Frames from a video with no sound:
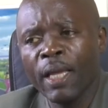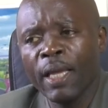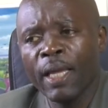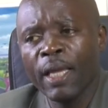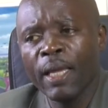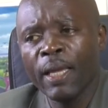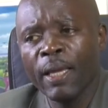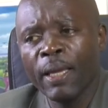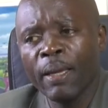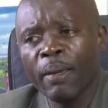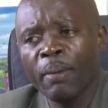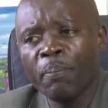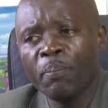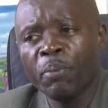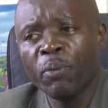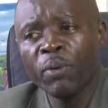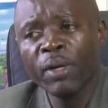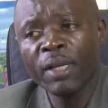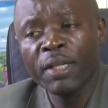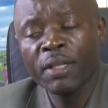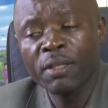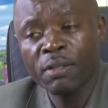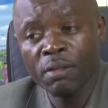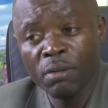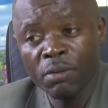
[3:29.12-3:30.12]
Et pour
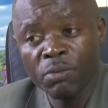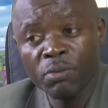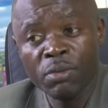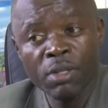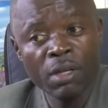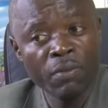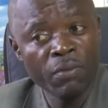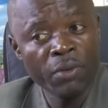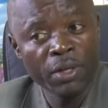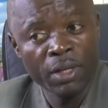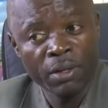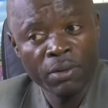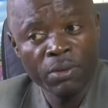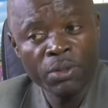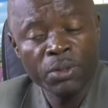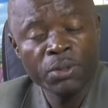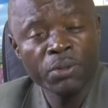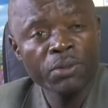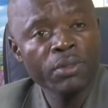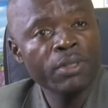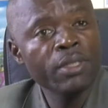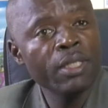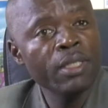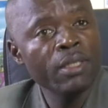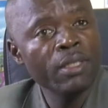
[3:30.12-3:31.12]
l'instant, nous avons un grand
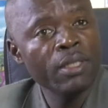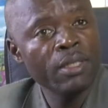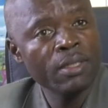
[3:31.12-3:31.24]
chantier,